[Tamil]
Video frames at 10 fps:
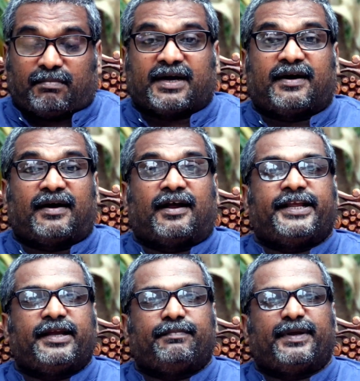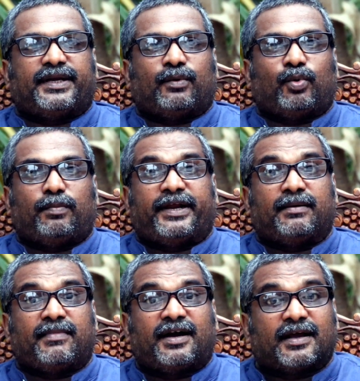மக்களாணியை பெற்ற ஒரு
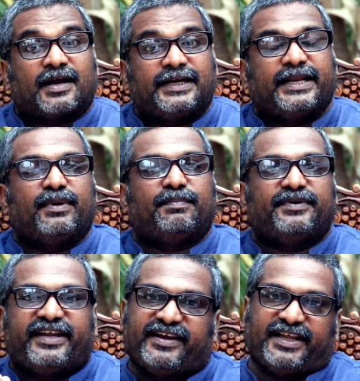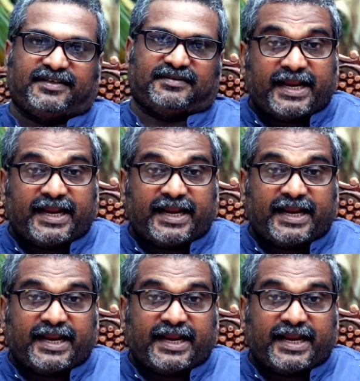பலமான கட்டமைப்பு இல்லை